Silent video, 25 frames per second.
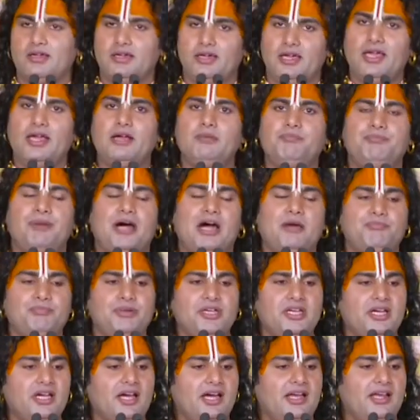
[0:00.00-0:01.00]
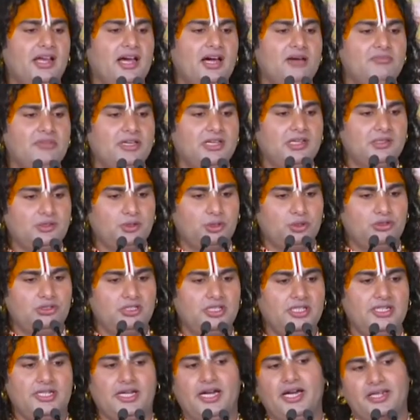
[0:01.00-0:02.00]
एक पापी का नाम है
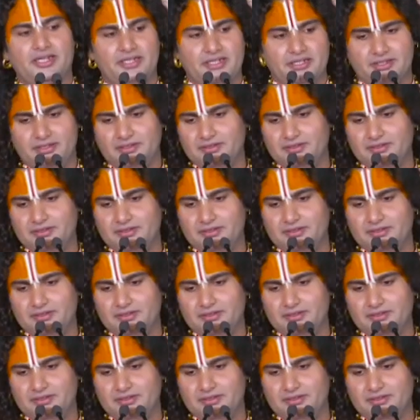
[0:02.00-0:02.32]
धुंधकारी